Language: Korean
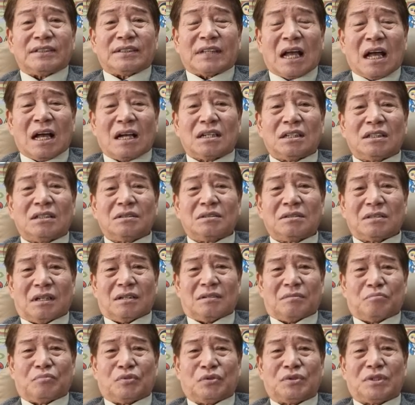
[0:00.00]

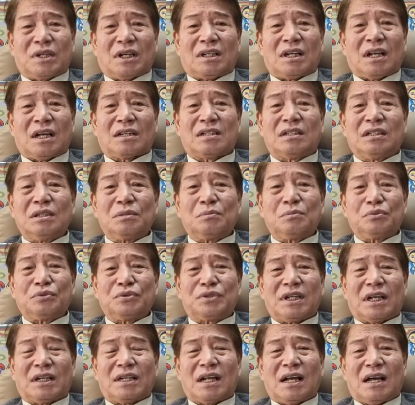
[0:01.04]
작은 부자나 큰
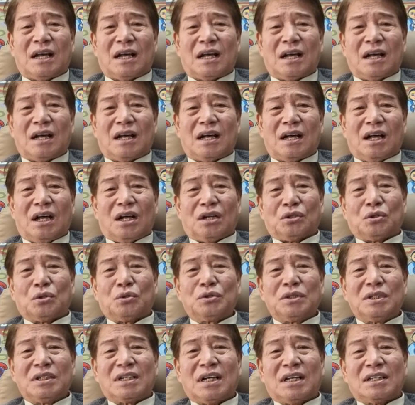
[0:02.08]
부자나
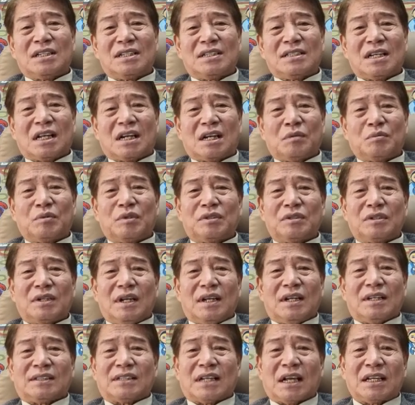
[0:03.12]
돈을 가진 사람은
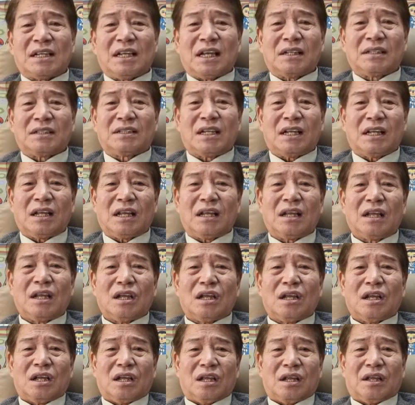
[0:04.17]
자기한테
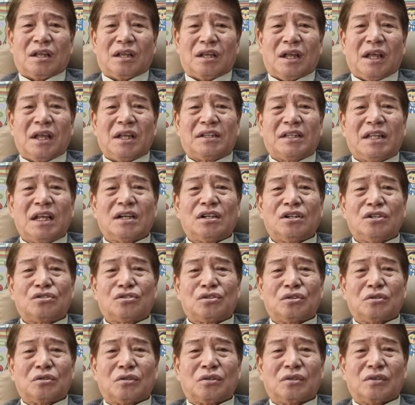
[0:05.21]
혜택을
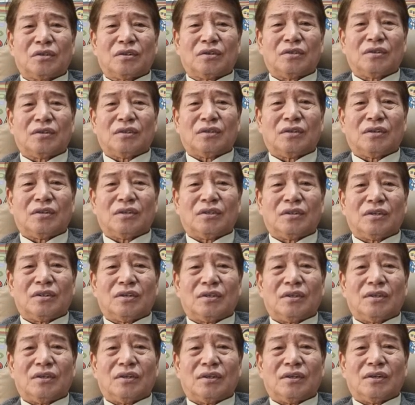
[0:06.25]
준
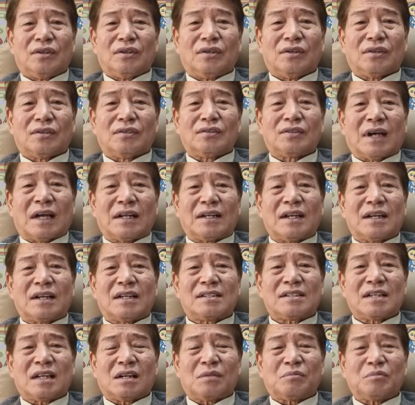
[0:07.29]
그 가난한
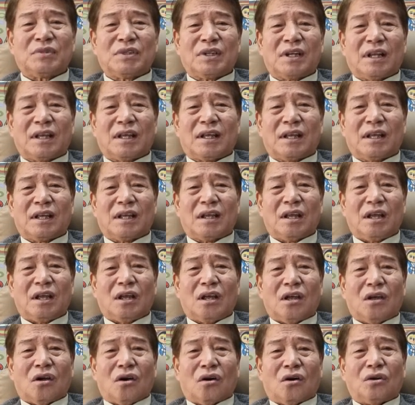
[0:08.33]
사람들에게
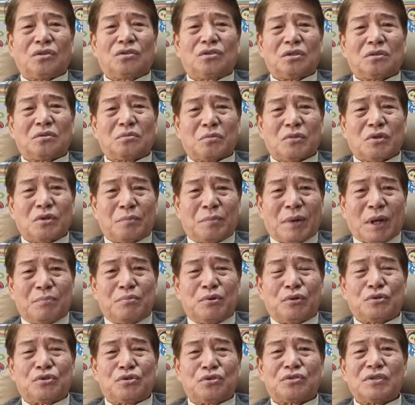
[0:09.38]
어떤 그
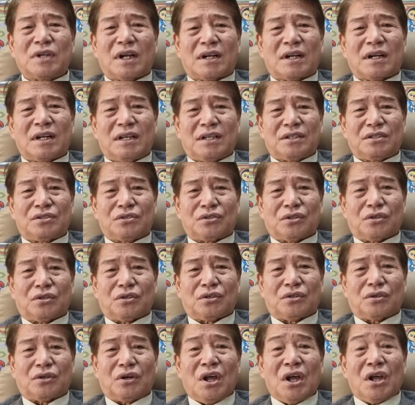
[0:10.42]
베풀 줄
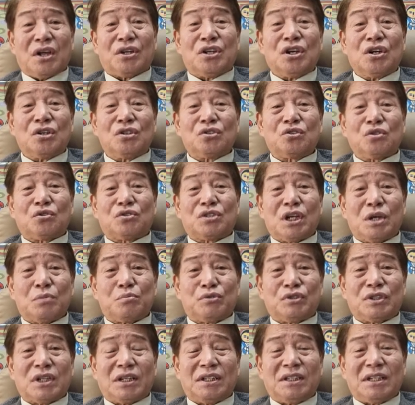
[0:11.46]
알아야죠. 경주
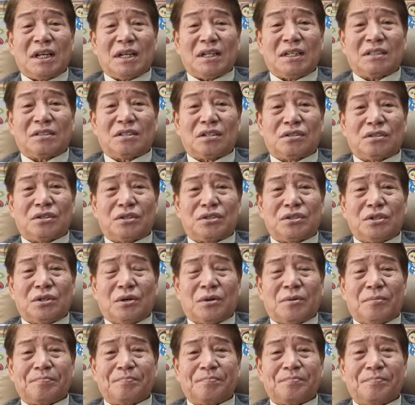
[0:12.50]
최부자 이야기
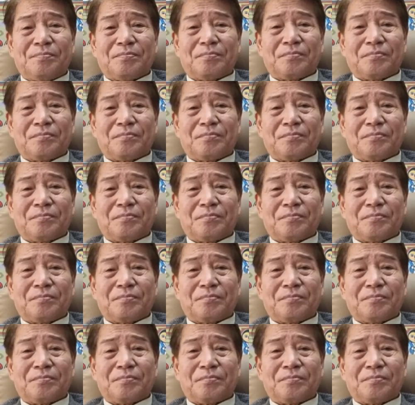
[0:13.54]
들었죠?